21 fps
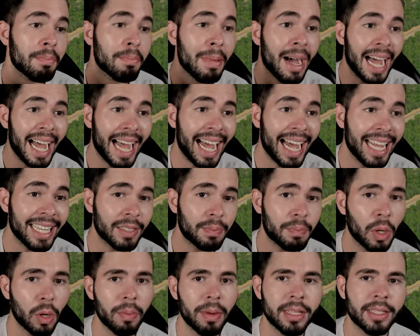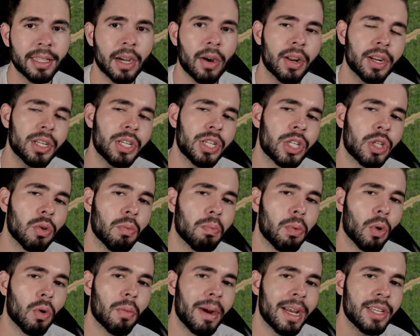Mas pelo menos agora a gente tem
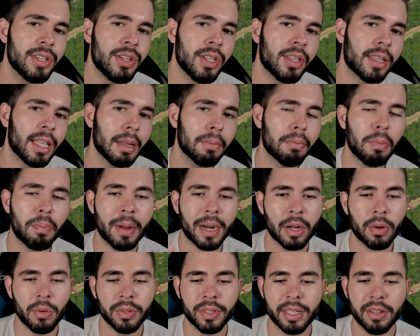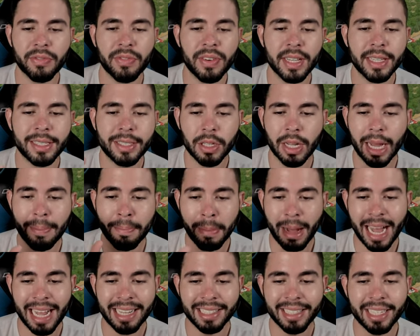um pouco mais de tempo para conseguir fazer a
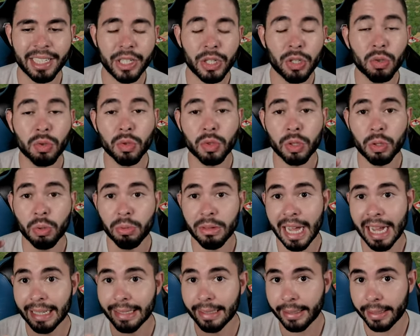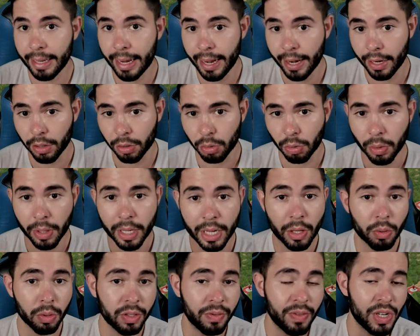base que a gente construiu dar certo.
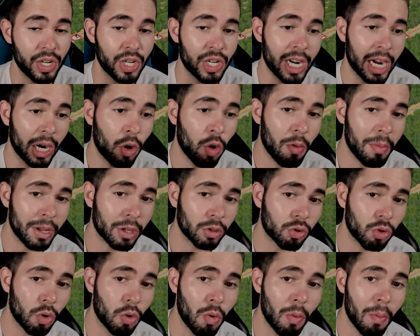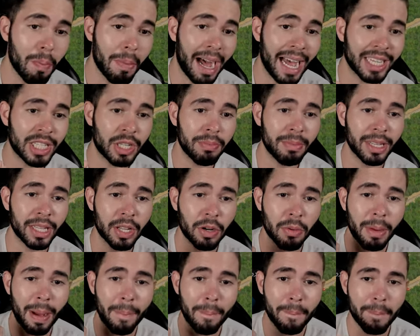Inclusive a gente já começou com o Bast
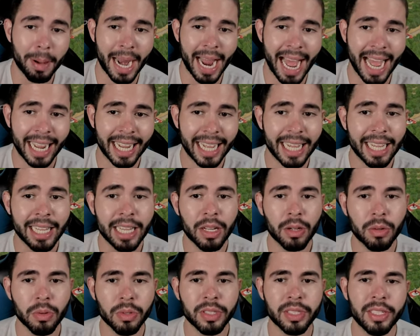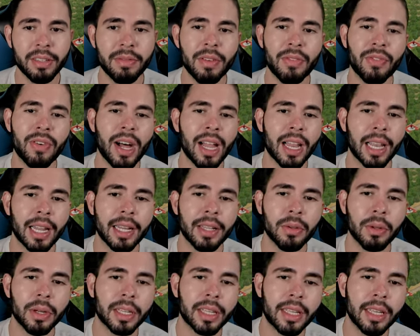mandando uma praga, inclusive
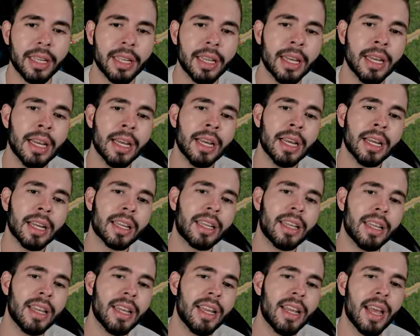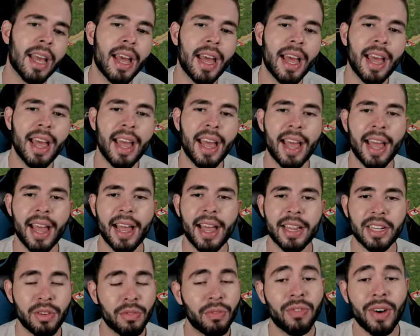falando aqui que é,
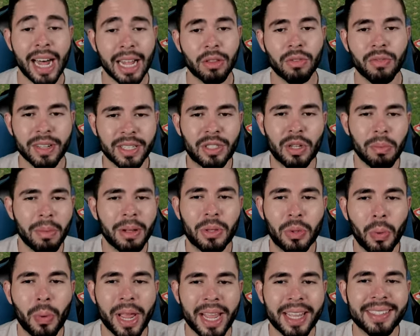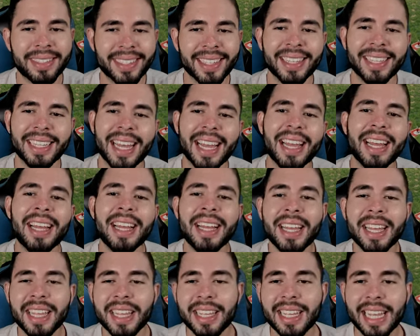é, de fato vai ser uma doença, né?
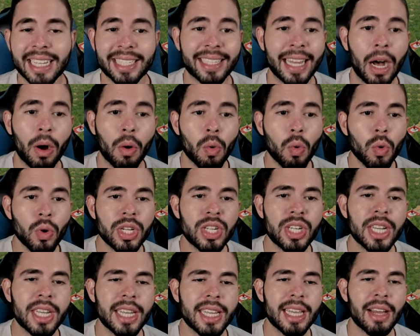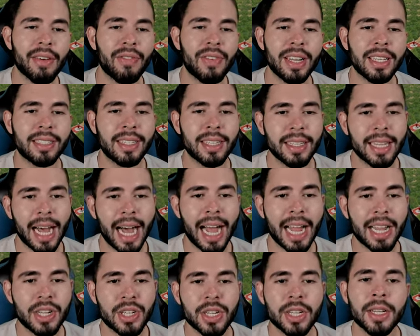E que a saúde e a
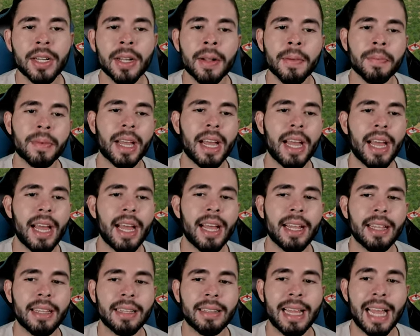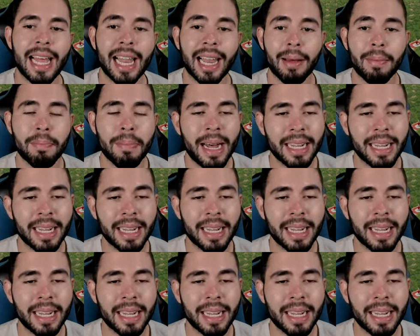felicidade é, ela